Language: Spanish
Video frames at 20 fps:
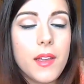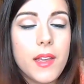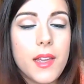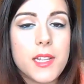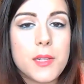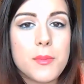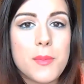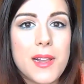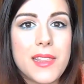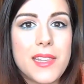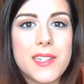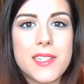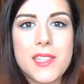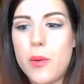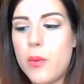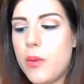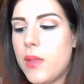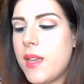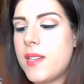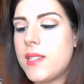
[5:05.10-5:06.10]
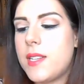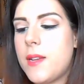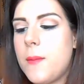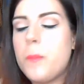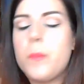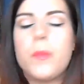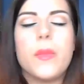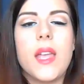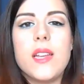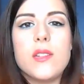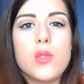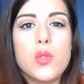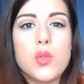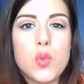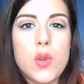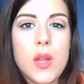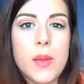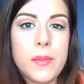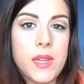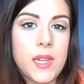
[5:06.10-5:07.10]
esmaltes de uñas. Esto es
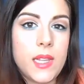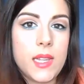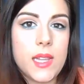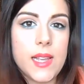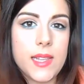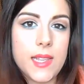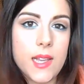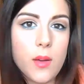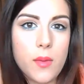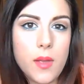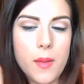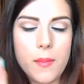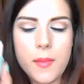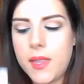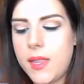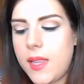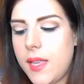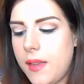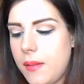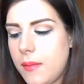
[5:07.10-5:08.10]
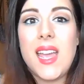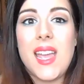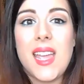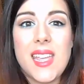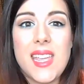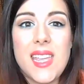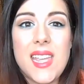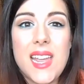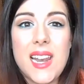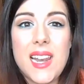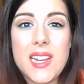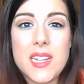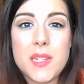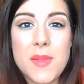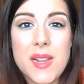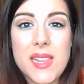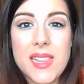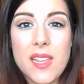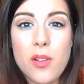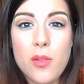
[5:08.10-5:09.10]
una mini talla, obviamente, y el
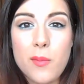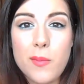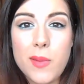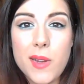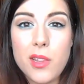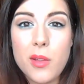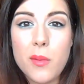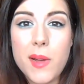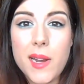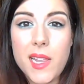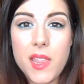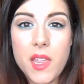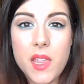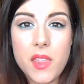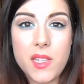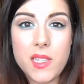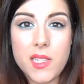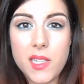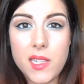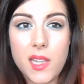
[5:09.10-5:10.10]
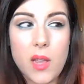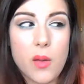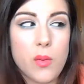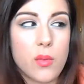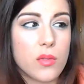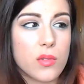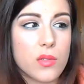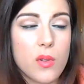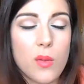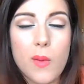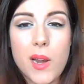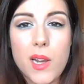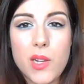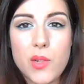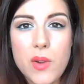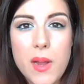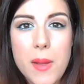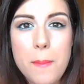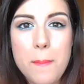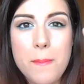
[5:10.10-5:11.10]
esmalte completo vale 17 euros, lo cual es
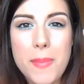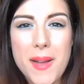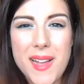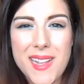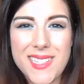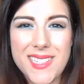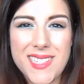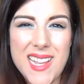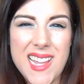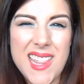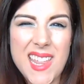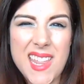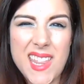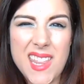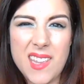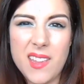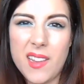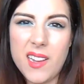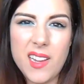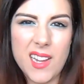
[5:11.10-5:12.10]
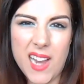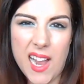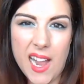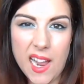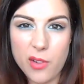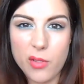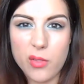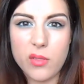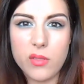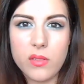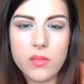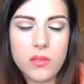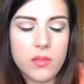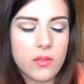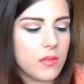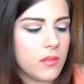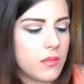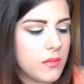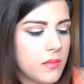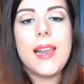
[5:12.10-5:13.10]
una pasada de caro.
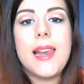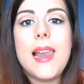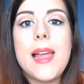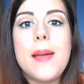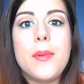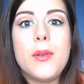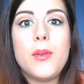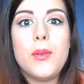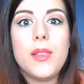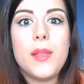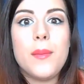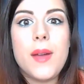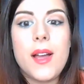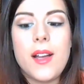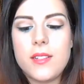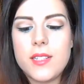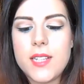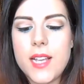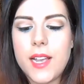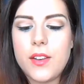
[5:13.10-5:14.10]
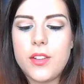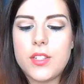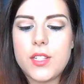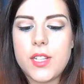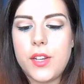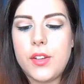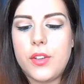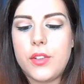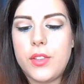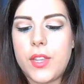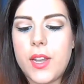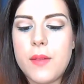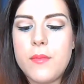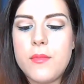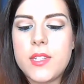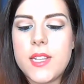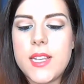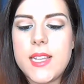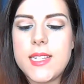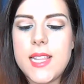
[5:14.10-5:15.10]
La penúltima cosa que nos
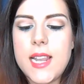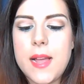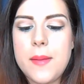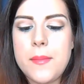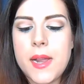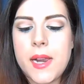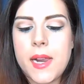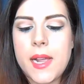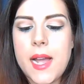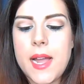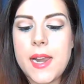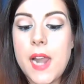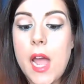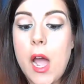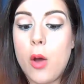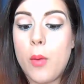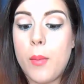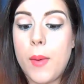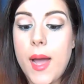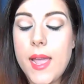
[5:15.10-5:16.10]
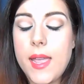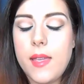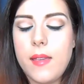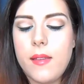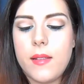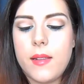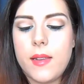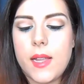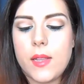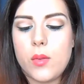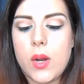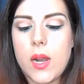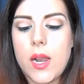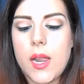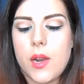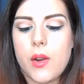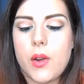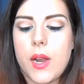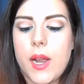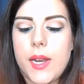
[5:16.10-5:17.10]
encontramos es de la marca Naobai, Natural
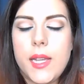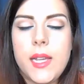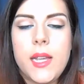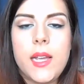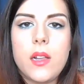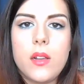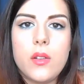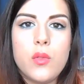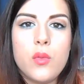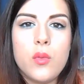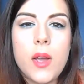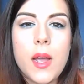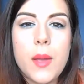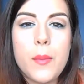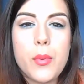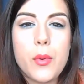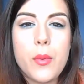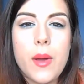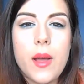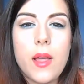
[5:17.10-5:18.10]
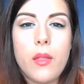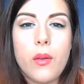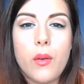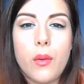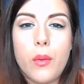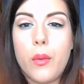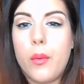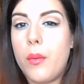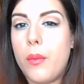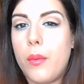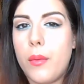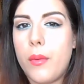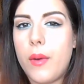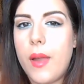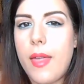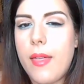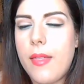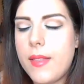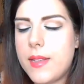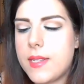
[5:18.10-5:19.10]
and Organic. Nunca he probado
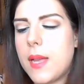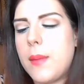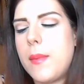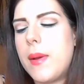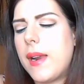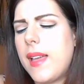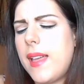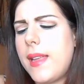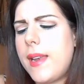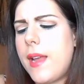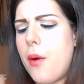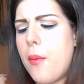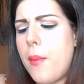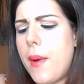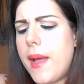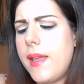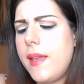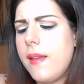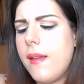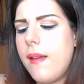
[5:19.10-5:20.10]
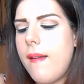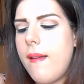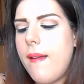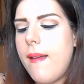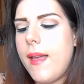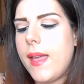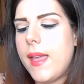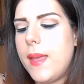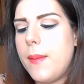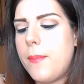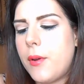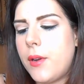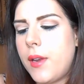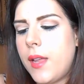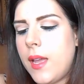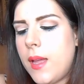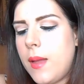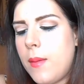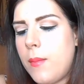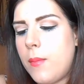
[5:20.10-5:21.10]
nada de esta marca de Naobai. Y
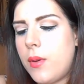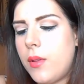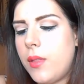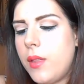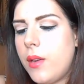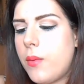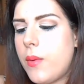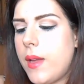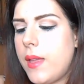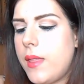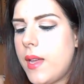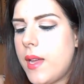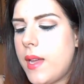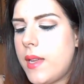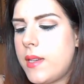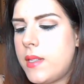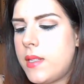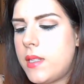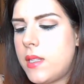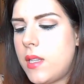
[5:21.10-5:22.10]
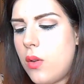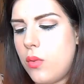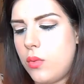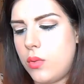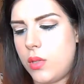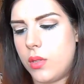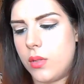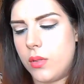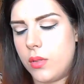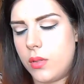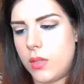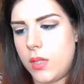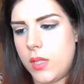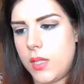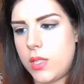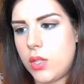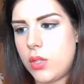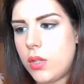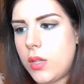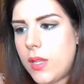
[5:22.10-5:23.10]
pone Body Radiance Lotion
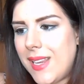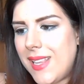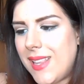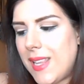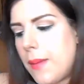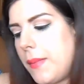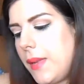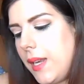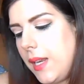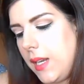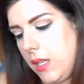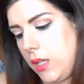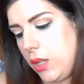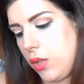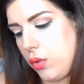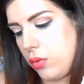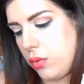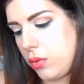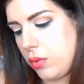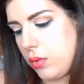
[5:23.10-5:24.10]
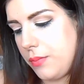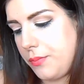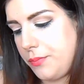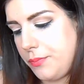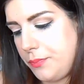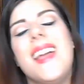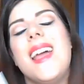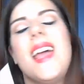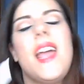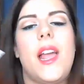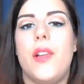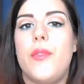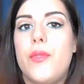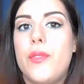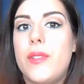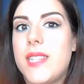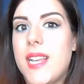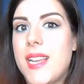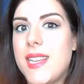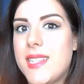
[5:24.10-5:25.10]
y son 30 mililitros. El
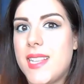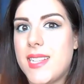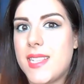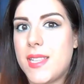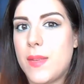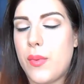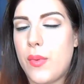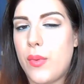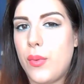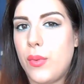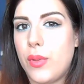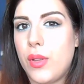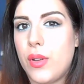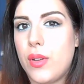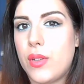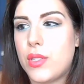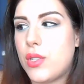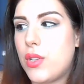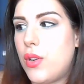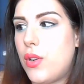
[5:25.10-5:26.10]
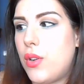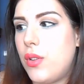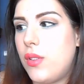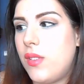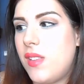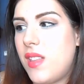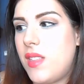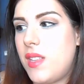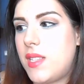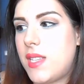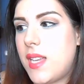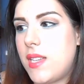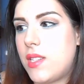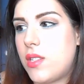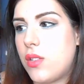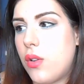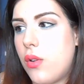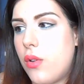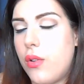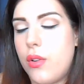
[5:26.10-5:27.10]
full size de este producto son
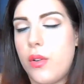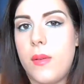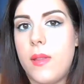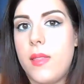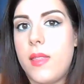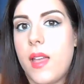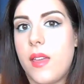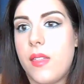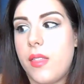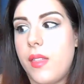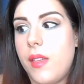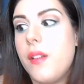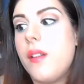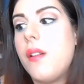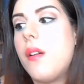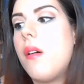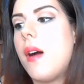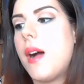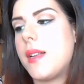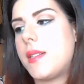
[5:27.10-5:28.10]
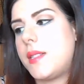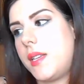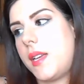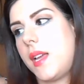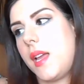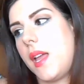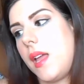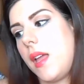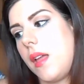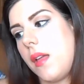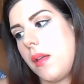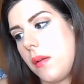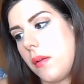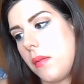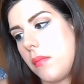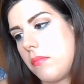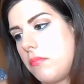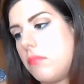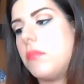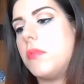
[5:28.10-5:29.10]
16,95, así
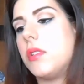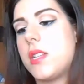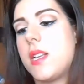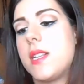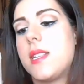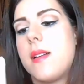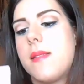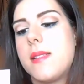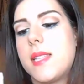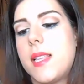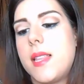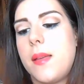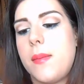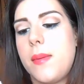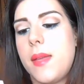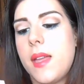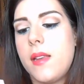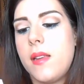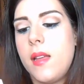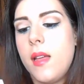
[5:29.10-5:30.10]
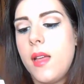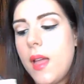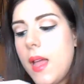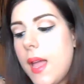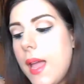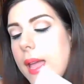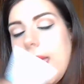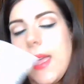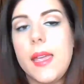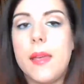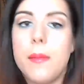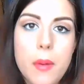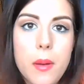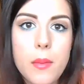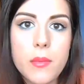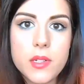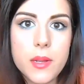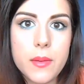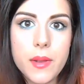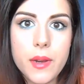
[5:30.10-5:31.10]
que nos está bastante bien. Y
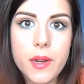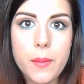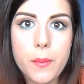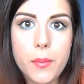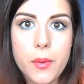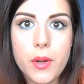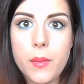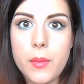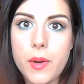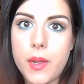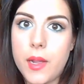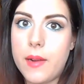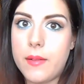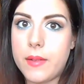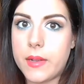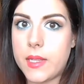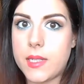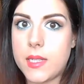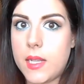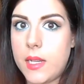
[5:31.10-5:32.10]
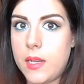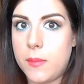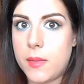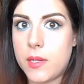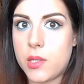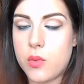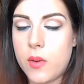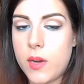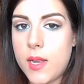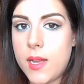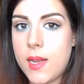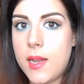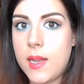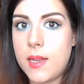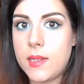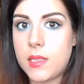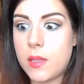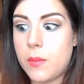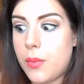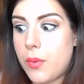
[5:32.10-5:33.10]
vamos a ver qué pone porque la verdad es que ni me
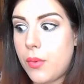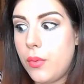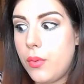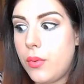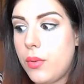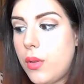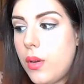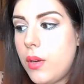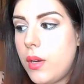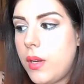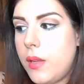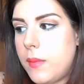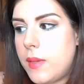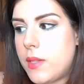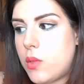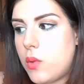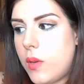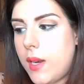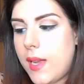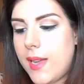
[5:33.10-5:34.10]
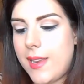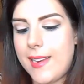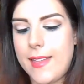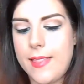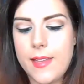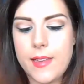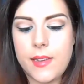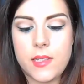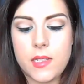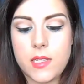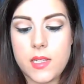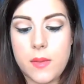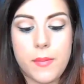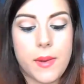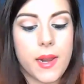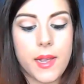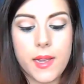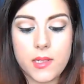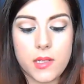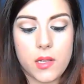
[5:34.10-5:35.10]
suena este producto, ni me suena nada, ni sé
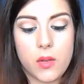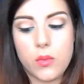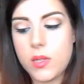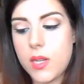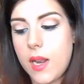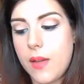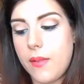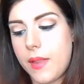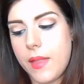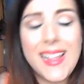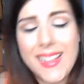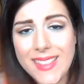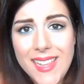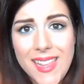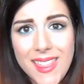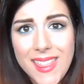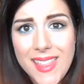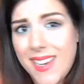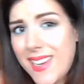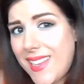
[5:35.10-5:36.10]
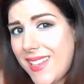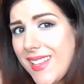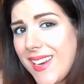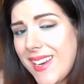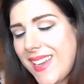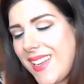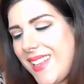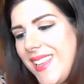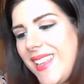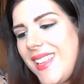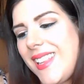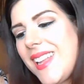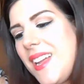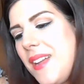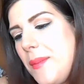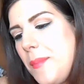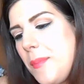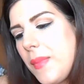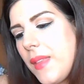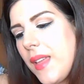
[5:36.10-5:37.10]
para qué se usa, la verdad. Dice en la
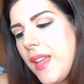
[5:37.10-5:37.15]
tarjetita